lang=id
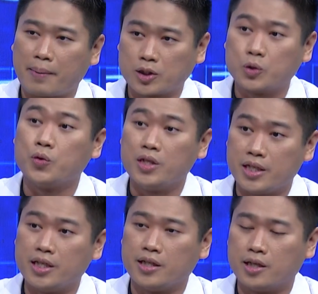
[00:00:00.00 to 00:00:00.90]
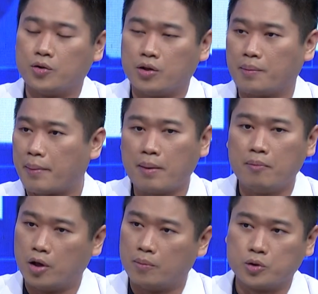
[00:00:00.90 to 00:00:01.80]
studi gitu ya, memang
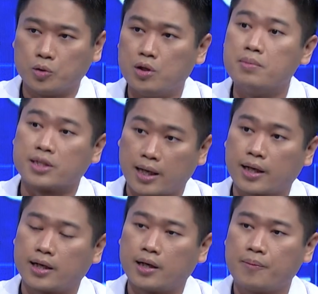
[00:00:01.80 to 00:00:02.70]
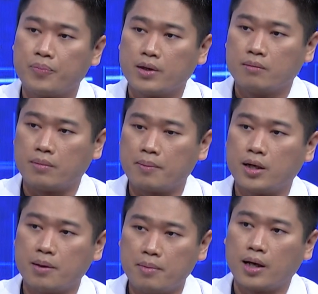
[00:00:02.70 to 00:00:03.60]
belum studi besar ya.
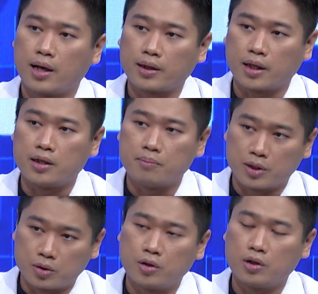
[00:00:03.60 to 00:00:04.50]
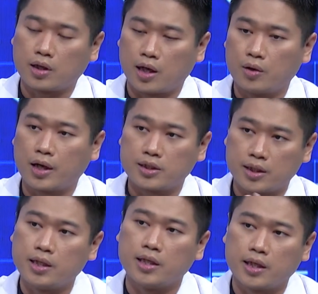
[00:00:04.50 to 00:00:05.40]
Memang dibilang tadi betul kalau nasi
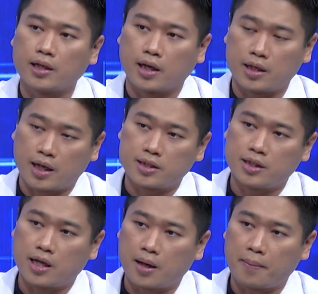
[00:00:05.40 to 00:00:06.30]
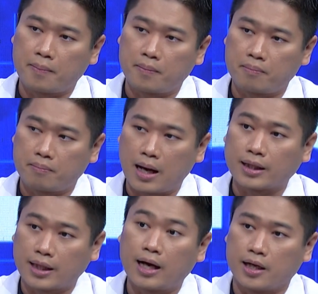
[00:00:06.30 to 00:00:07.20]
dingin dengan nasi yang
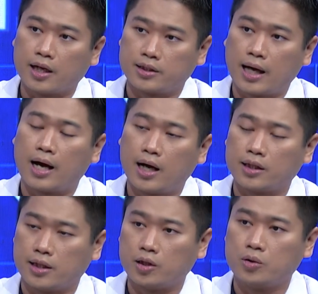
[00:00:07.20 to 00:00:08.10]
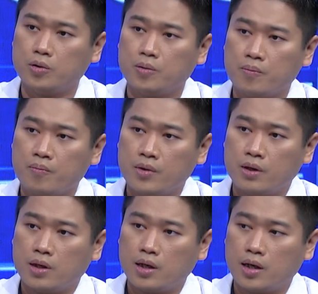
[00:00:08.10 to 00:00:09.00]
matang, ya nasi hangat gitu,
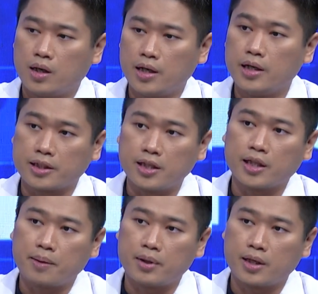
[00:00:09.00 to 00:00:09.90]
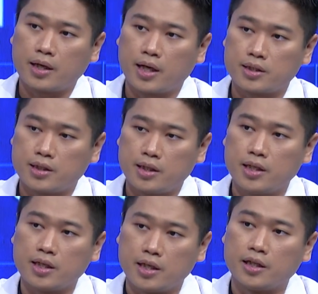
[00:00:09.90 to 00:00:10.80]
uh, indeks glikemiknya nasi
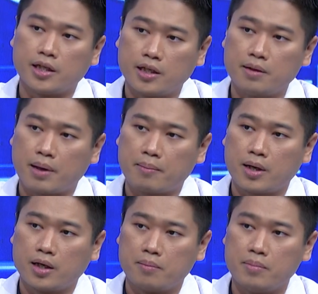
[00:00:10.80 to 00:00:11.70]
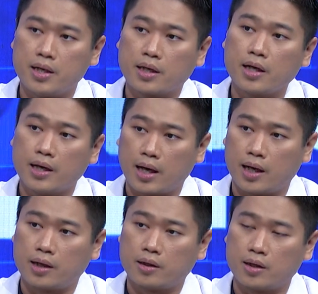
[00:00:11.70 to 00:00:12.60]
dingin ini memang lebih
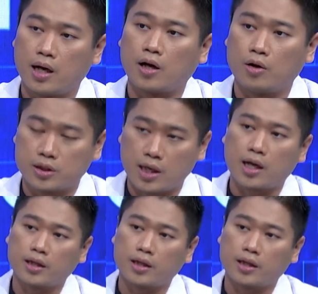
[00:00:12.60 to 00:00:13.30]
rendah. Hmm. Ya kalau secara